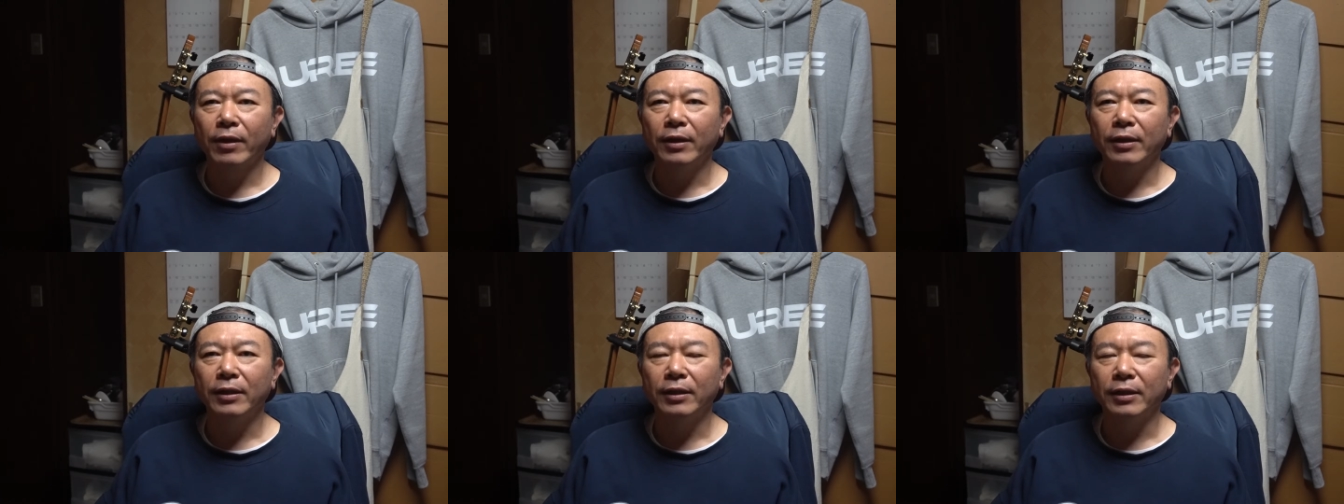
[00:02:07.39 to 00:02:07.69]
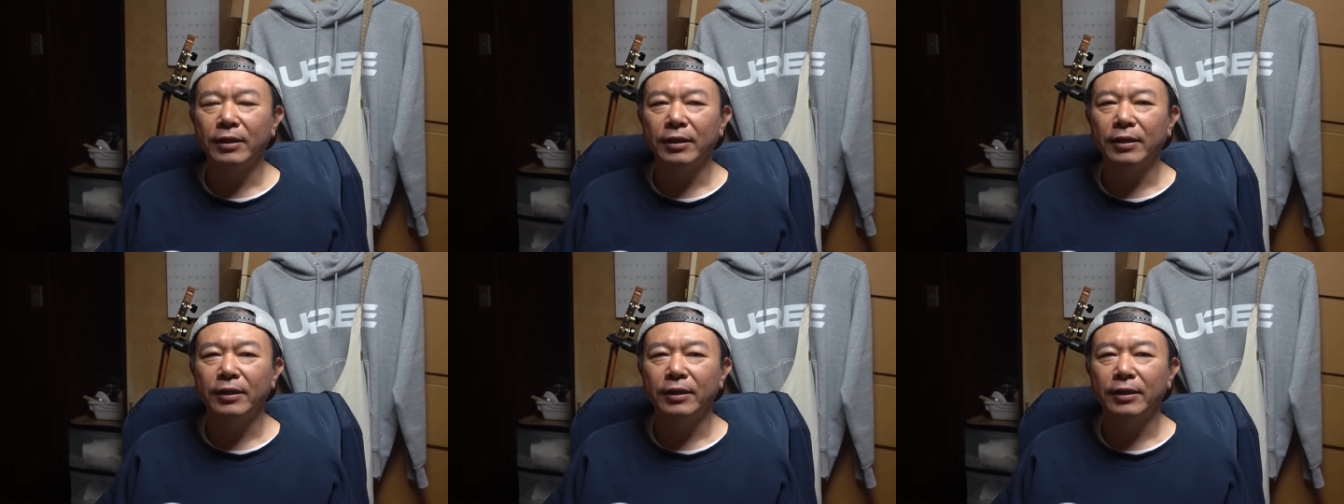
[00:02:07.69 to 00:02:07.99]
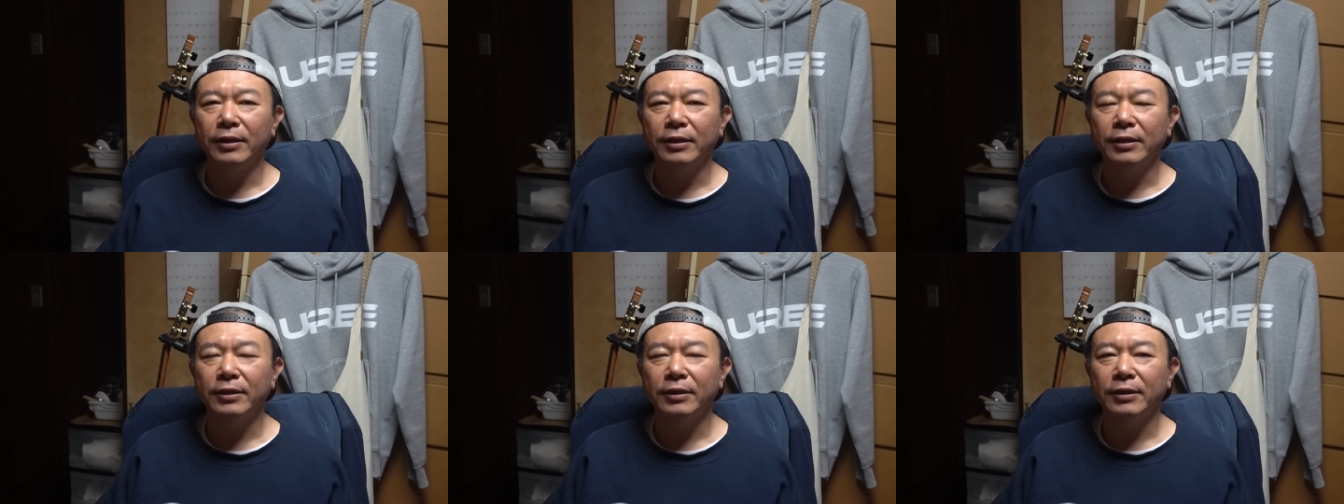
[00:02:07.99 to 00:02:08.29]

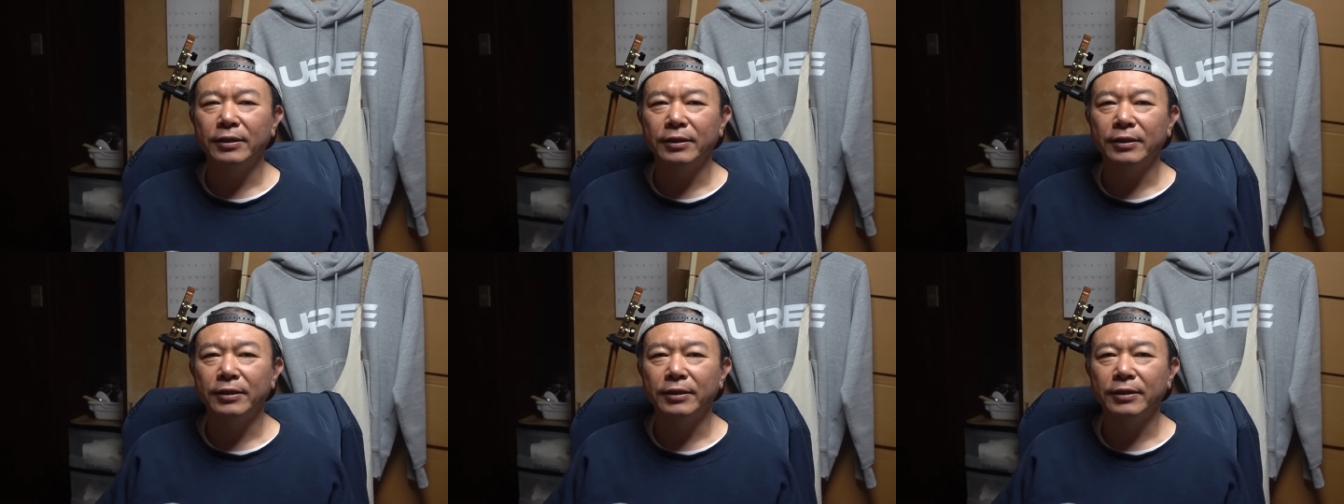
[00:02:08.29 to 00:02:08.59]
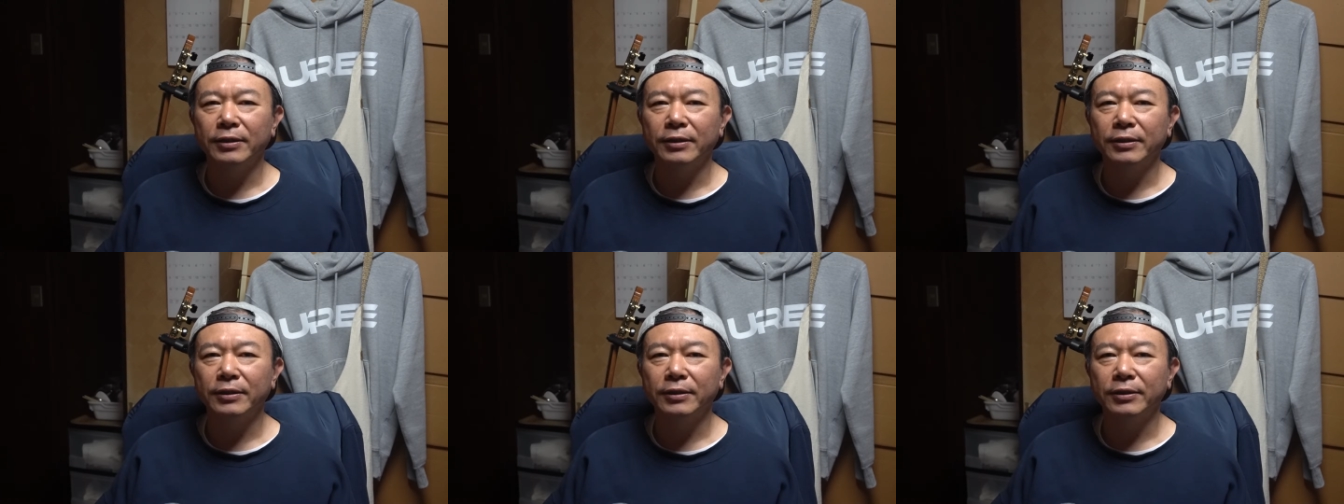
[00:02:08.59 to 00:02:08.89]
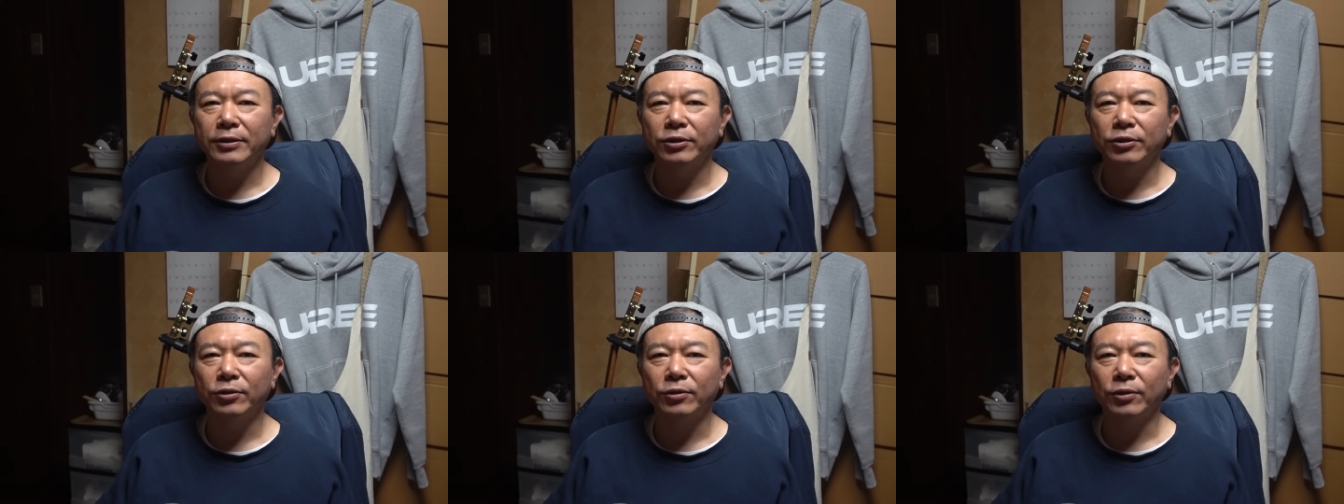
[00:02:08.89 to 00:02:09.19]

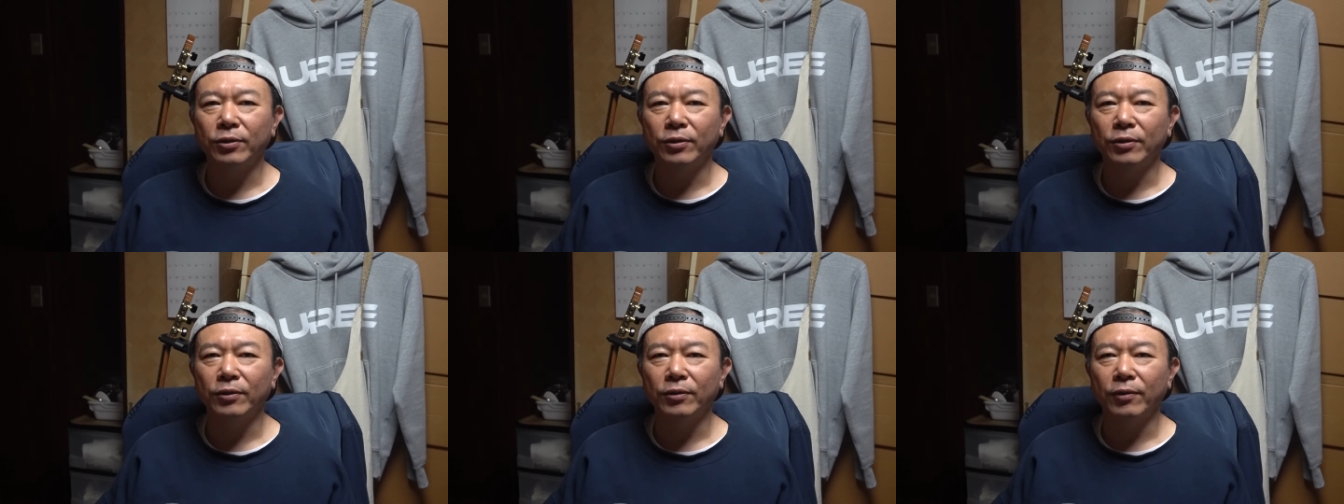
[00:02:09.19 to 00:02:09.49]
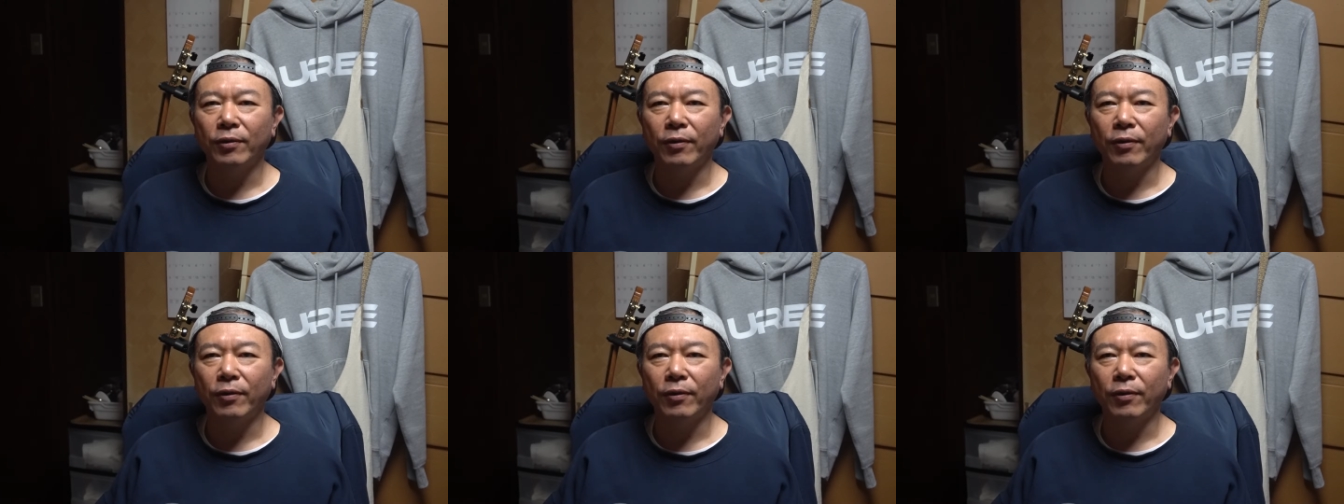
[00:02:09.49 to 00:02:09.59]
えー、ちょっと